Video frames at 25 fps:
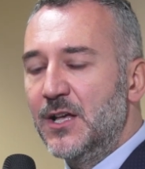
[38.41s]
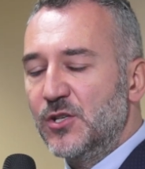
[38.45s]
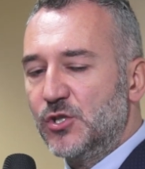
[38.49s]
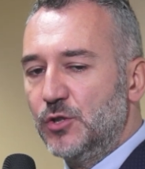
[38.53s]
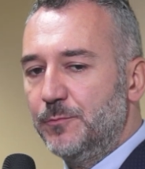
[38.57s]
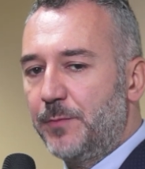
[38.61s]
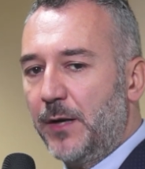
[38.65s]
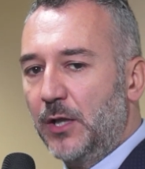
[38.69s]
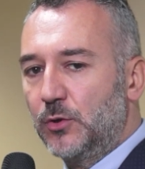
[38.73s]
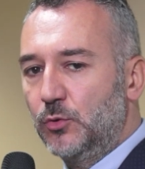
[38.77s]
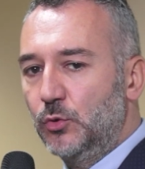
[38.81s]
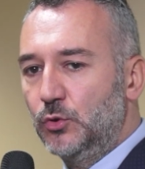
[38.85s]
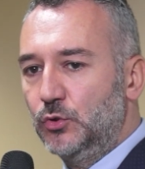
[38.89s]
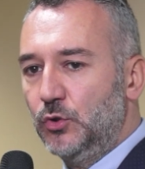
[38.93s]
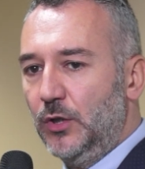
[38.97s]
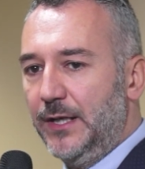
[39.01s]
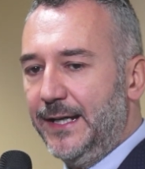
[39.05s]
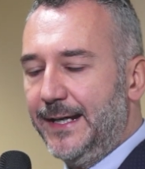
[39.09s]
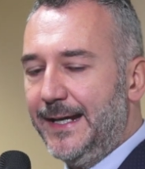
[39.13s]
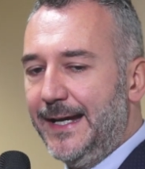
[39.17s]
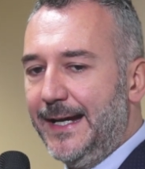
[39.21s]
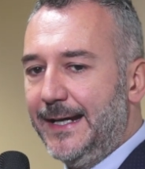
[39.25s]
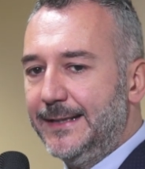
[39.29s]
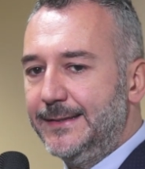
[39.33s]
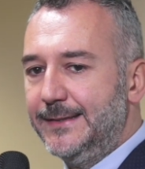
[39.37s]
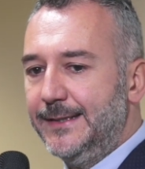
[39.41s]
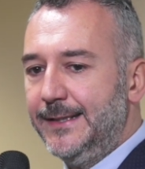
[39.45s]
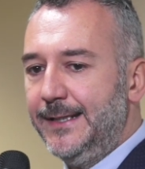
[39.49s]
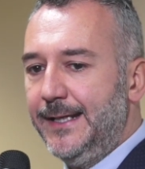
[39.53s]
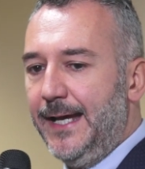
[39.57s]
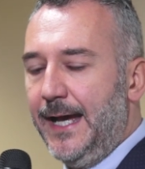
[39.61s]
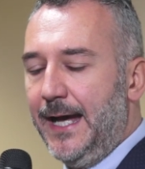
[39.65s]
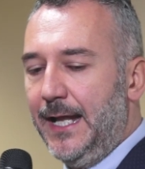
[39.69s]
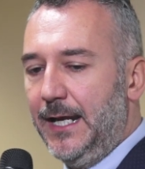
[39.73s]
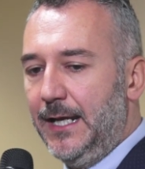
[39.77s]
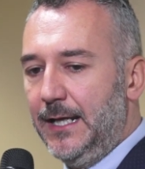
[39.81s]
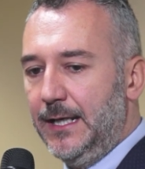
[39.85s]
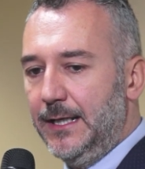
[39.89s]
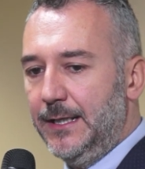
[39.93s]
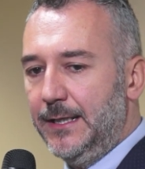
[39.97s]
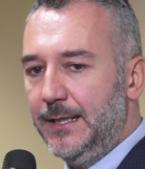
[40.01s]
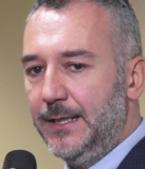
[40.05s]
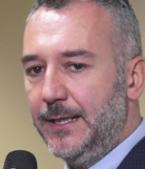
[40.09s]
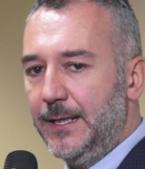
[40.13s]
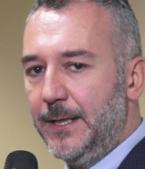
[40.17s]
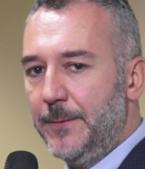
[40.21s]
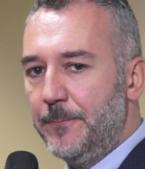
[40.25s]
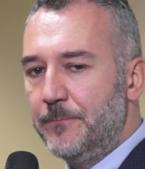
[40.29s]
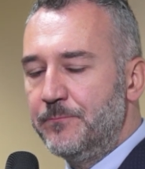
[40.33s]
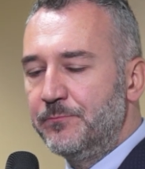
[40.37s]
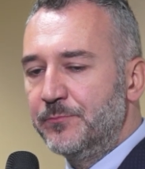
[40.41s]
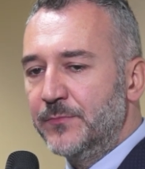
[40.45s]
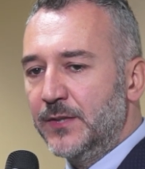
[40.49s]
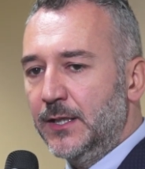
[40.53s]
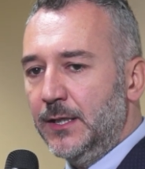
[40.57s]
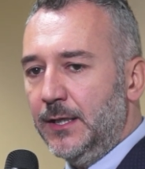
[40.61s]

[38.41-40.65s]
soprattutto legate al, eh,